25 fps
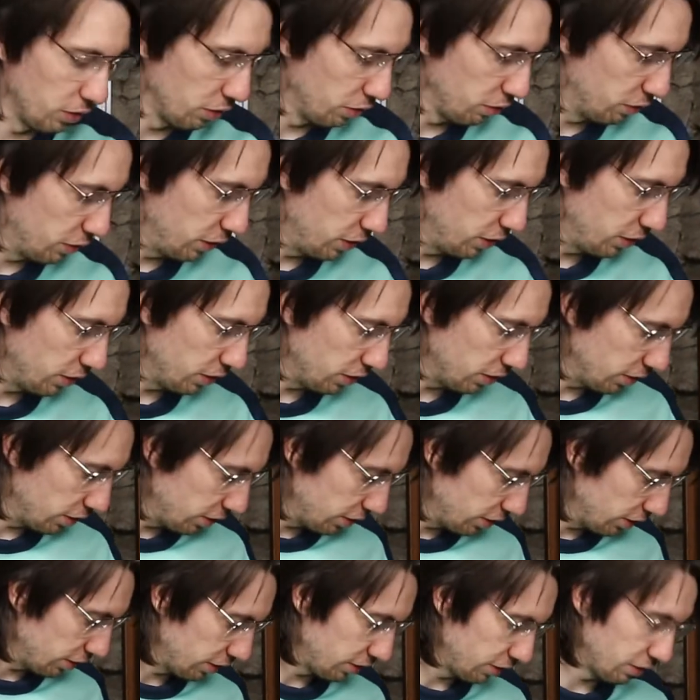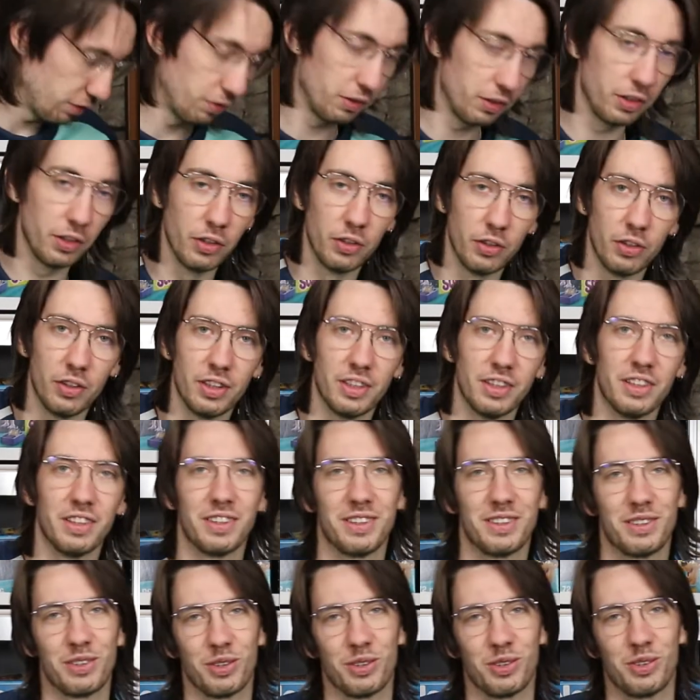vidéo vidéo.
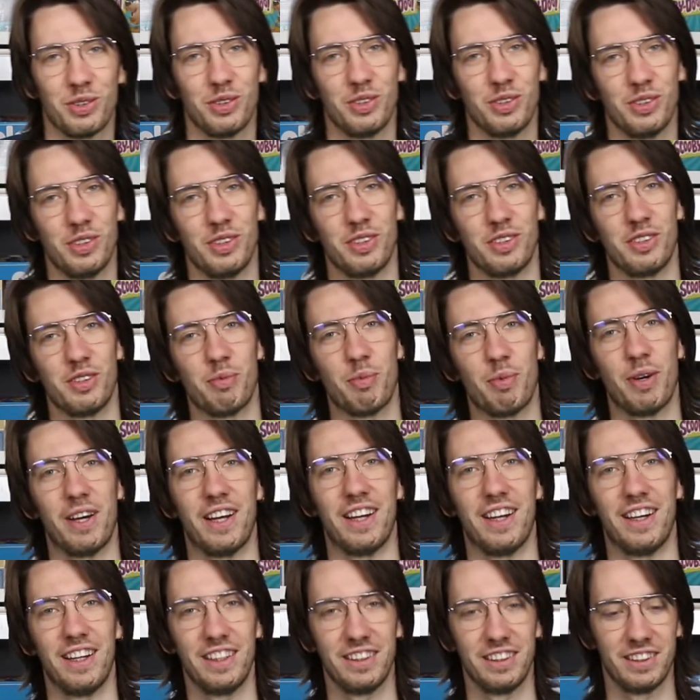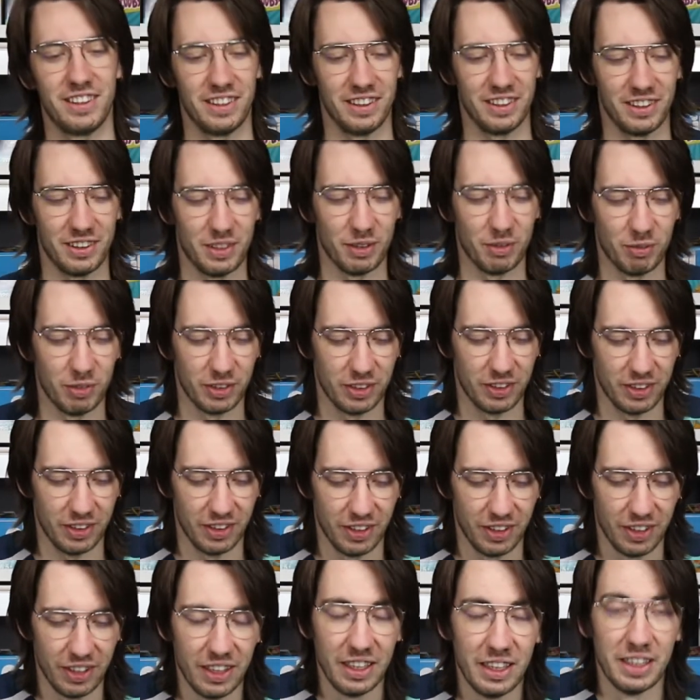surtout ne n'hésite pas à liker, commenter
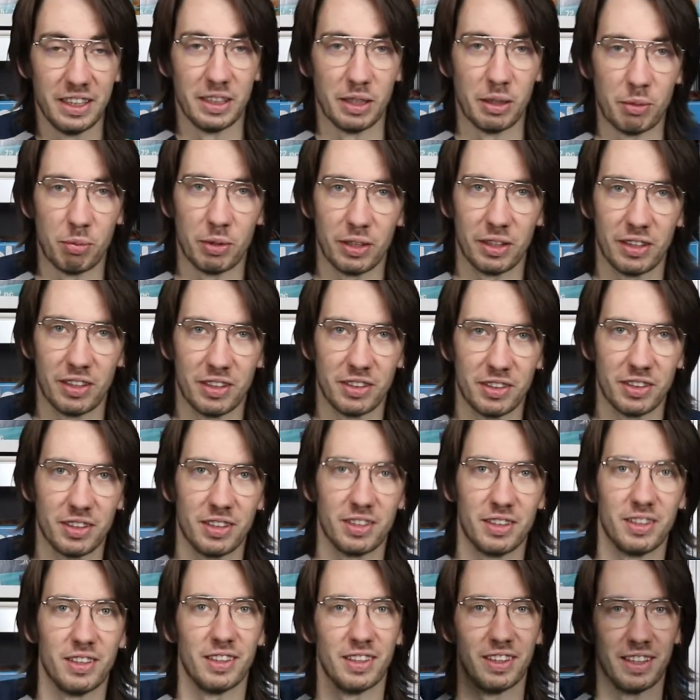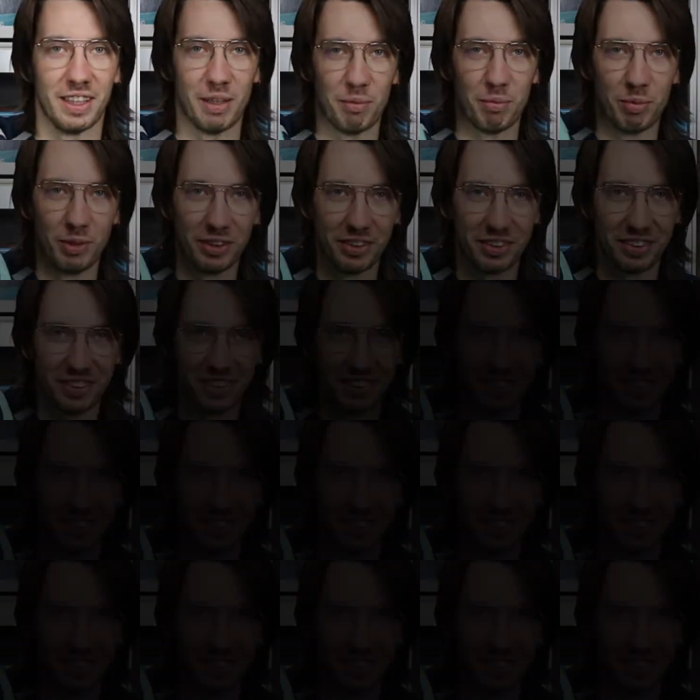et à partager. À plus